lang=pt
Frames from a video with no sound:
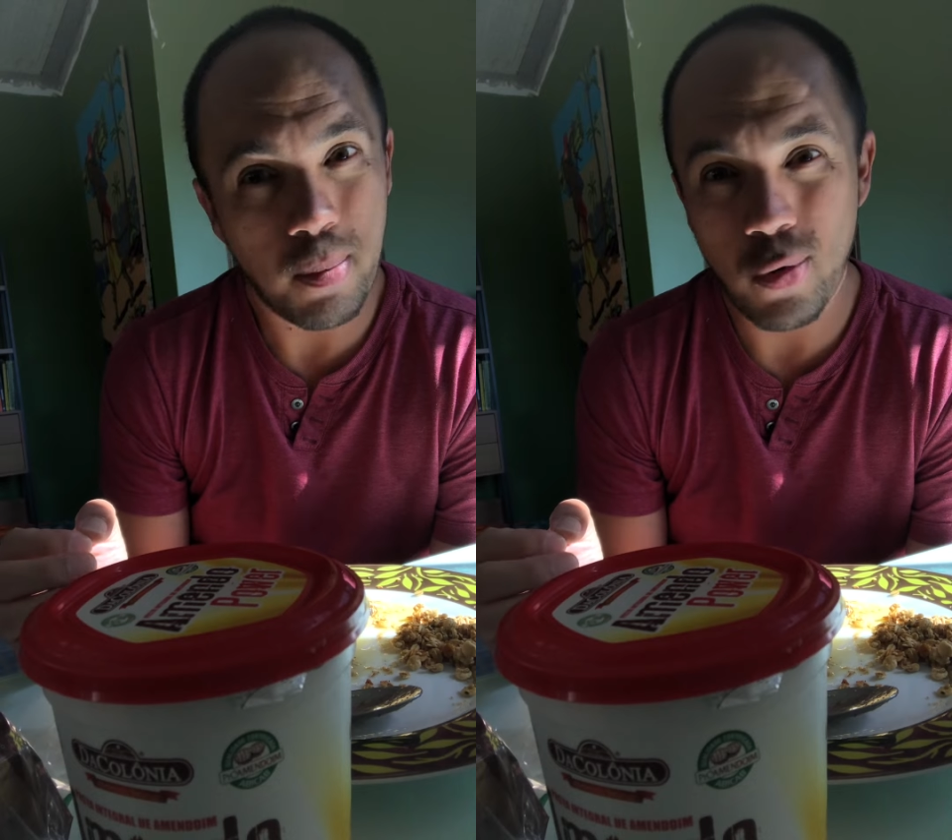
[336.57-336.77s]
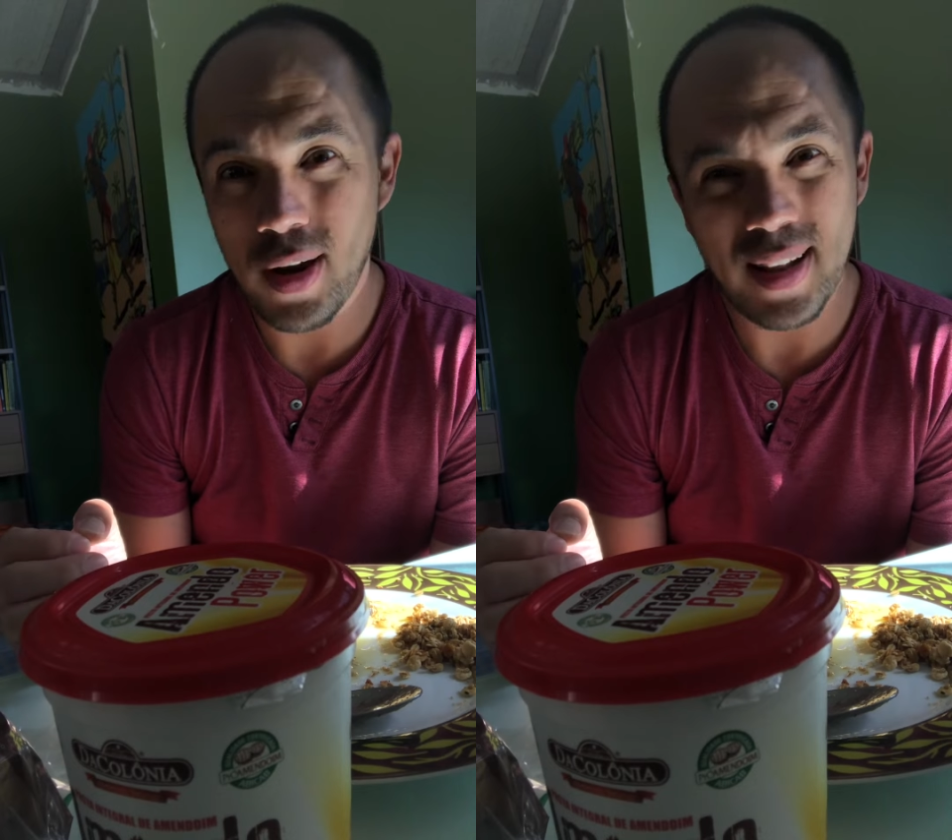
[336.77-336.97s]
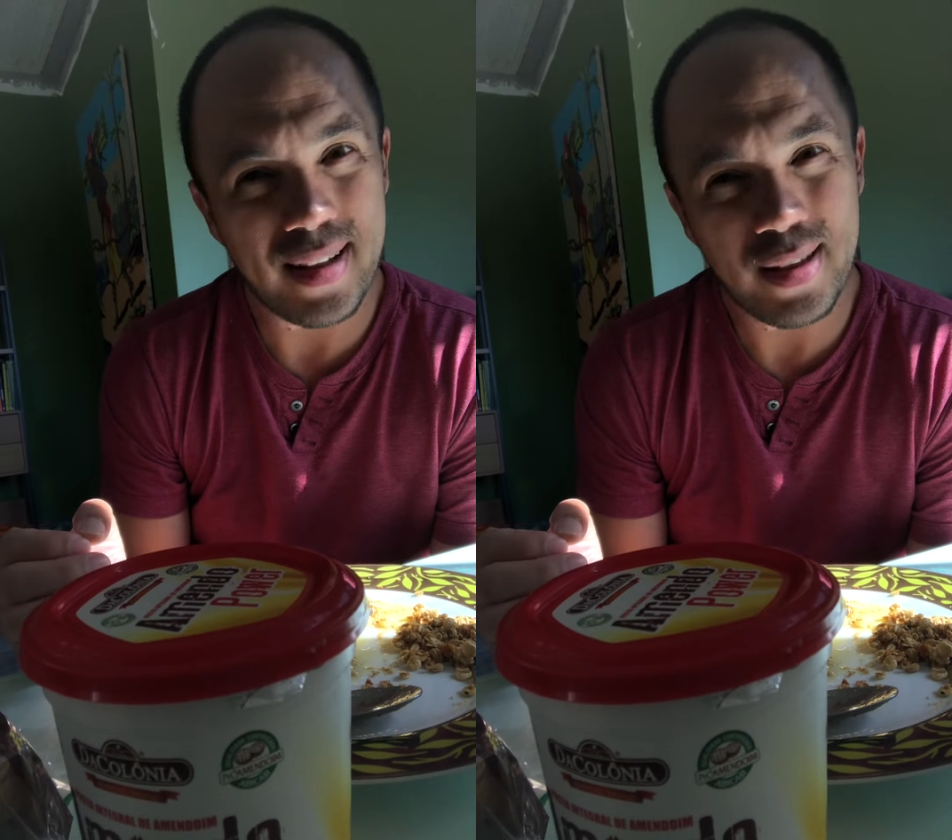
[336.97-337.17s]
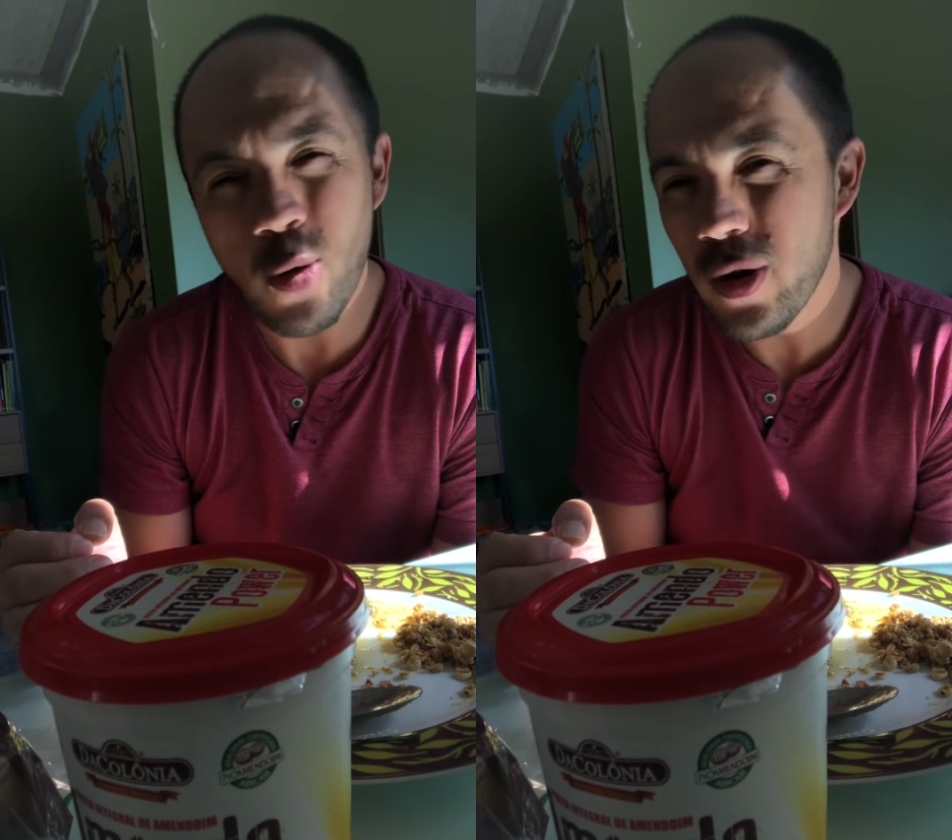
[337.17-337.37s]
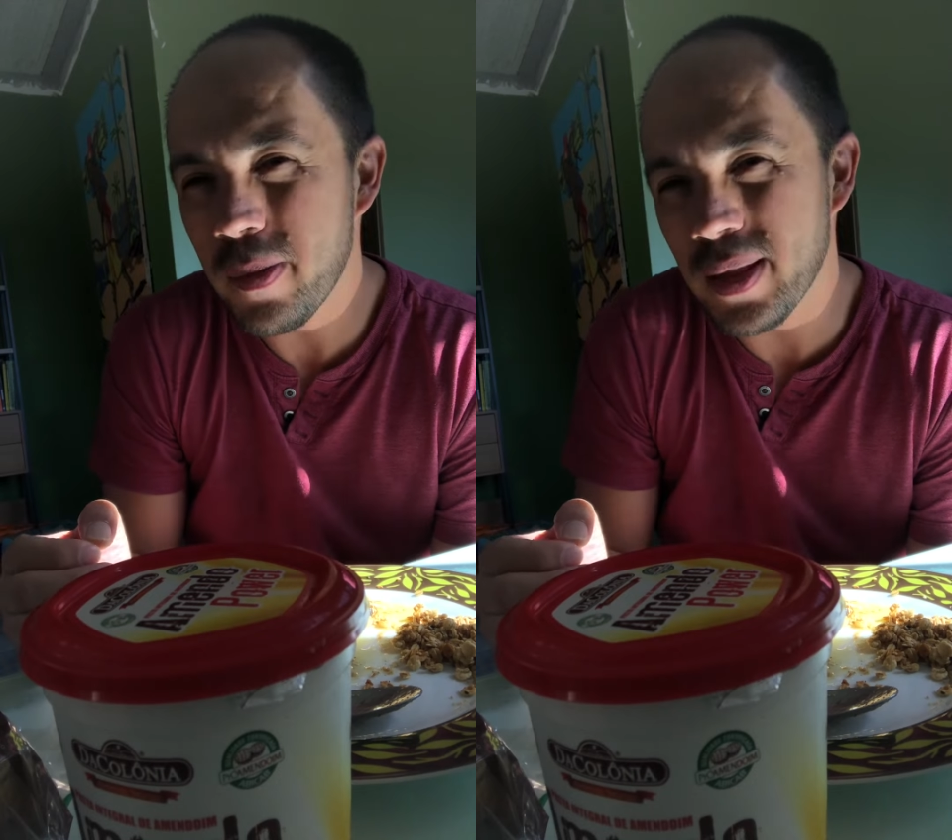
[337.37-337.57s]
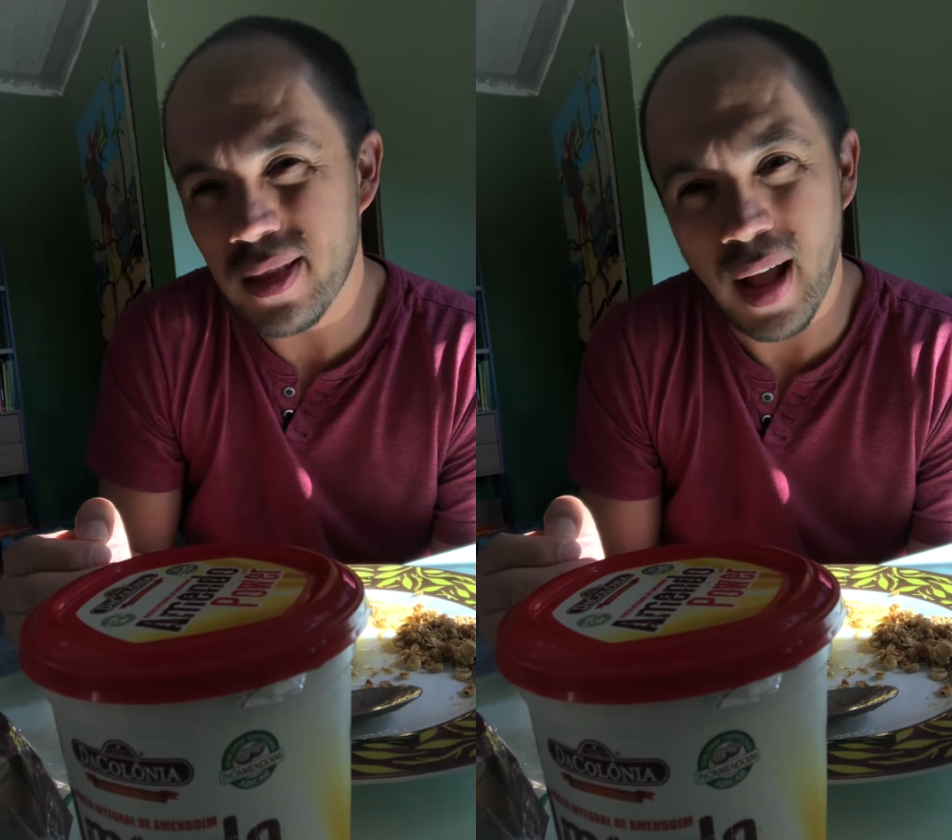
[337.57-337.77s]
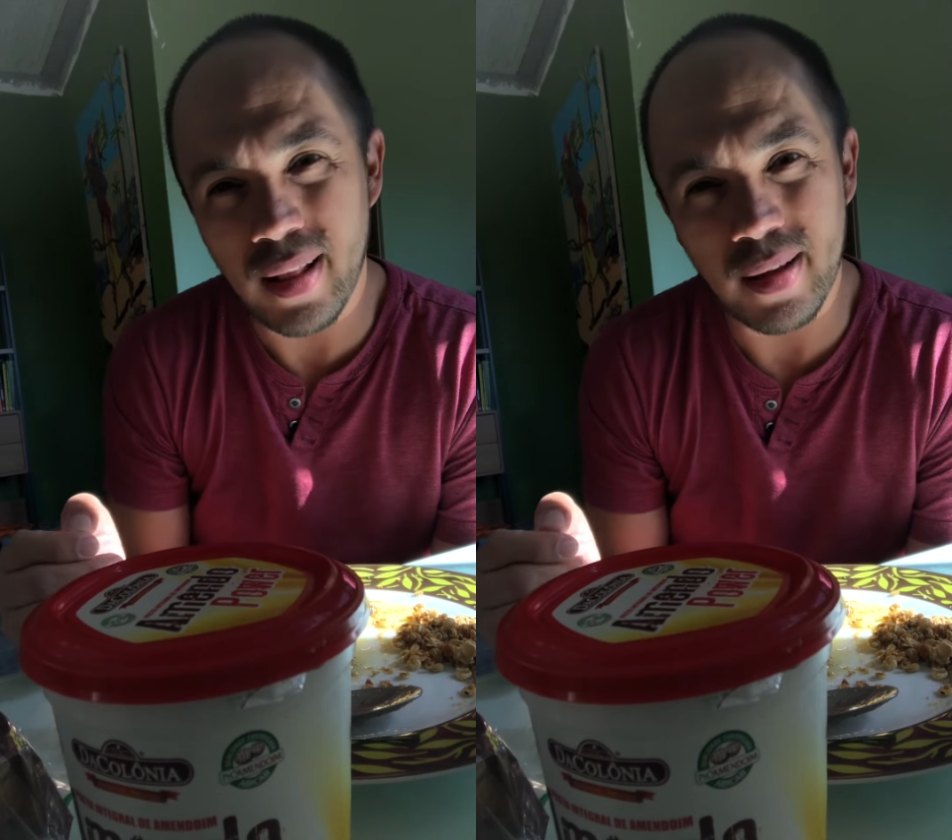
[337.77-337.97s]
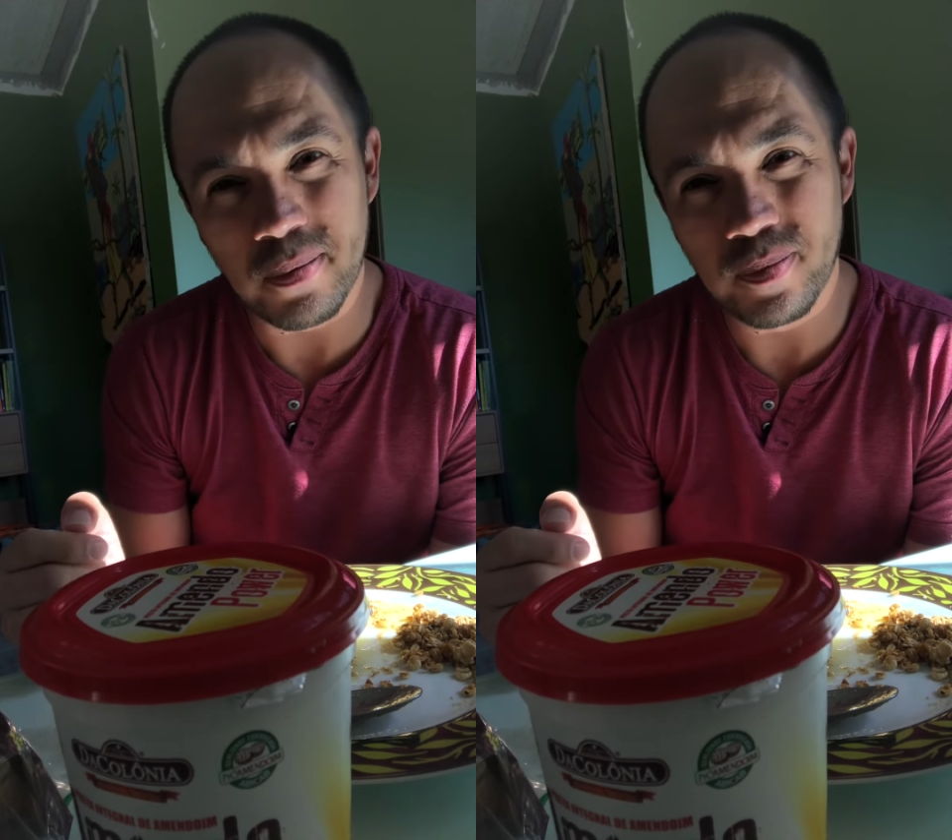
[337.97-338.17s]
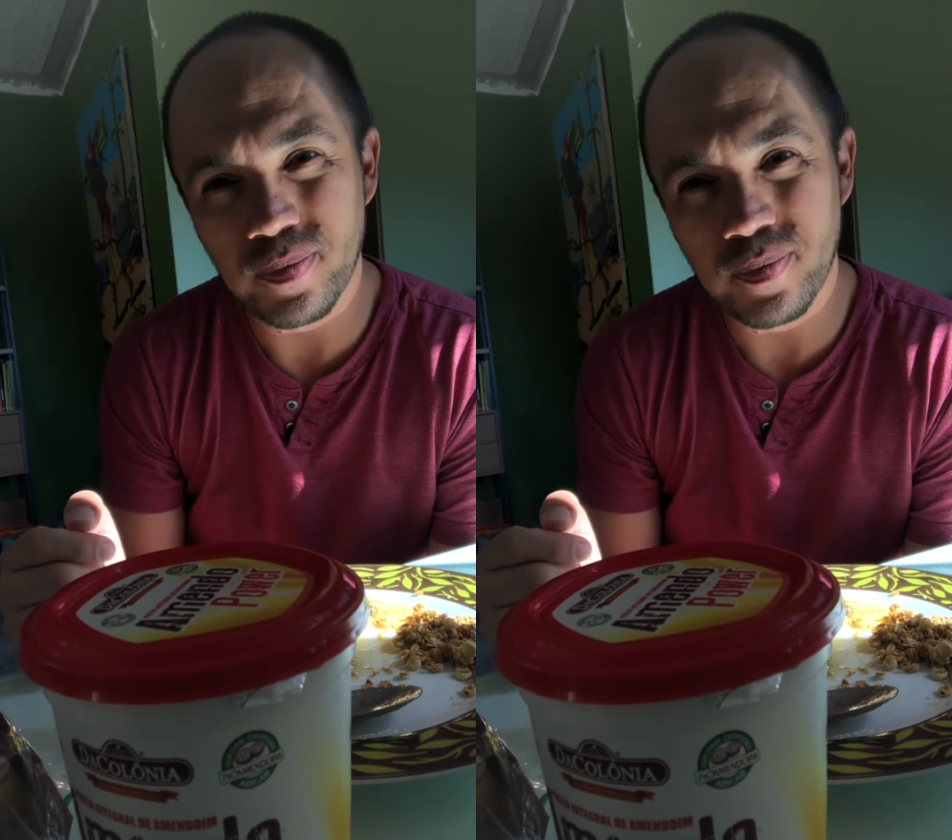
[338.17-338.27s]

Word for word: bolha ela é tão limitada